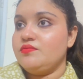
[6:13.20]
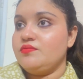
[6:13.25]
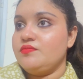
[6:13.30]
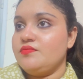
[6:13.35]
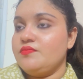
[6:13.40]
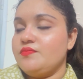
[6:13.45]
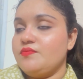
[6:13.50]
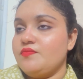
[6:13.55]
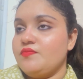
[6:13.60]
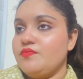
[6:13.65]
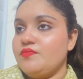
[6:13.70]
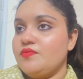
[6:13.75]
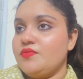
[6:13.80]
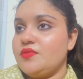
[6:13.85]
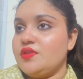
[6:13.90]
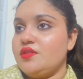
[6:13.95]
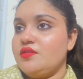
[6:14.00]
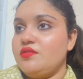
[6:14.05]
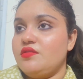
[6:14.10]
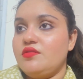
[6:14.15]
से
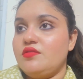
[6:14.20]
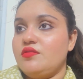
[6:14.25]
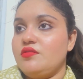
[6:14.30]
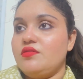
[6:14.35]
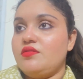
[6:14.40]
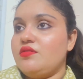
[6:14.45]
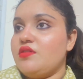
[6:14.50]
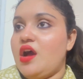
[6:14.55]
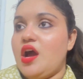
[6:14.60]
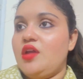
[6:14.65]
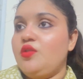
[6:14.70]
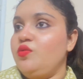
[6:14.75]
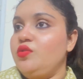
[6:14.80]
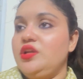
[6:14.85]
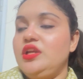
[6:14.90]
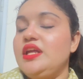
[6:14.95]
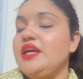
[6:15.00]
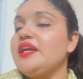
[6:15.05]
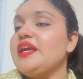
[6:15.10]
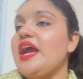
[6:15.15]
आलू
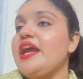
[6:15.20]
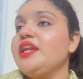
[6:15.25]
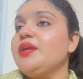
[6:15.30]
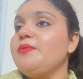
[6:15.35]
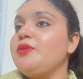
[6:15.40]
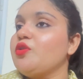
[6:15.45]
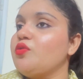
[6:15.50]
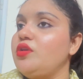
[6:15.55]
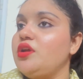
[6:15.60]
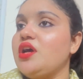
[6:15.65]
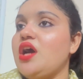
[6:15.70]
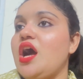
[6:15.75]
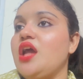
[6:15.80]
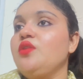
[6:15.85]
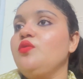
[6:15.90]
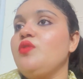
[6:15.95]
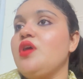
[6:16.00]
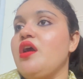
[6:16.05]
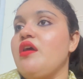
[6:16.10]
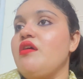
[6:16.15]
नहीं लेके आई ना मेरे को लगा
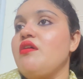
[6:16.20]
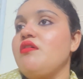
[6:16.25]
आलू है